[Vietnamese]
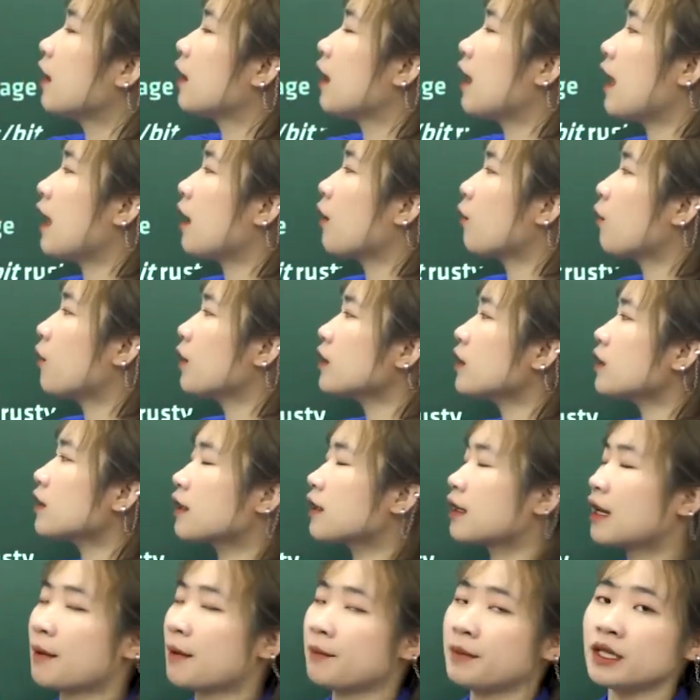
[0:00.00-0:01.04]
the language
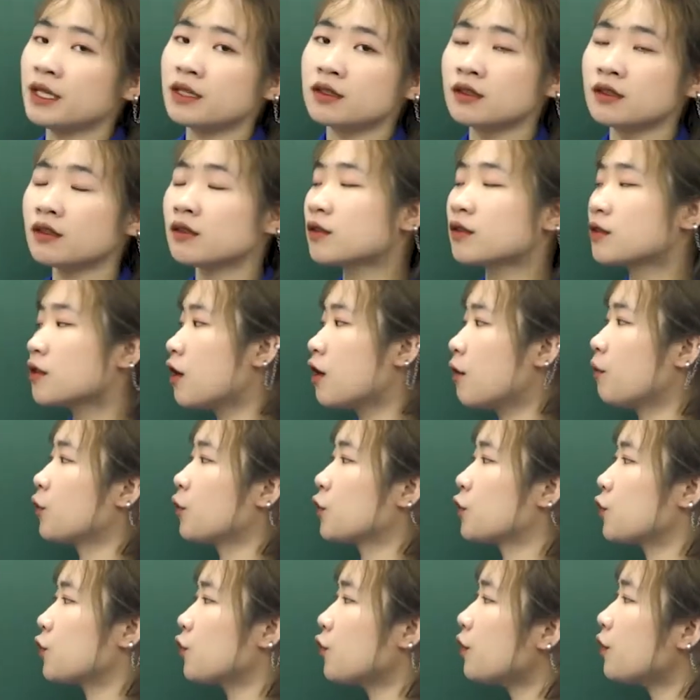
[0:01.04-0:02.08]
là biết sơ sơ một
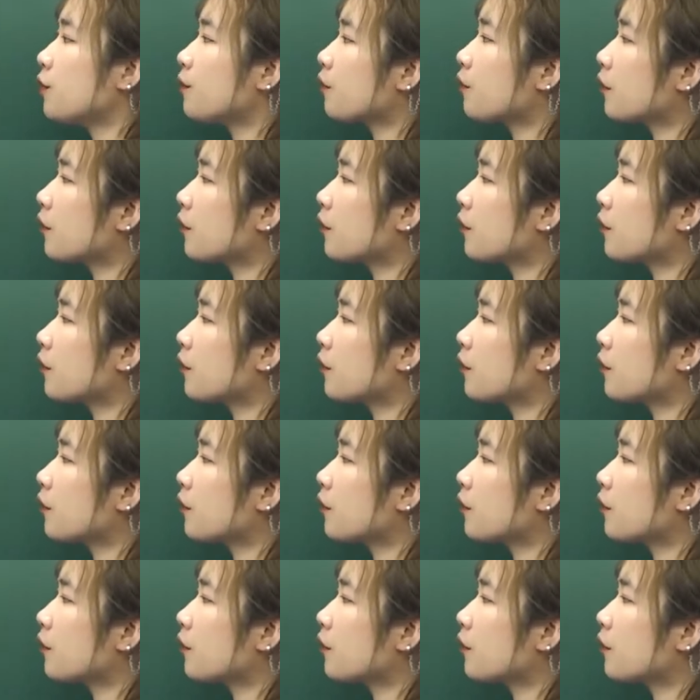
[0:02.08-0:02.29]
chút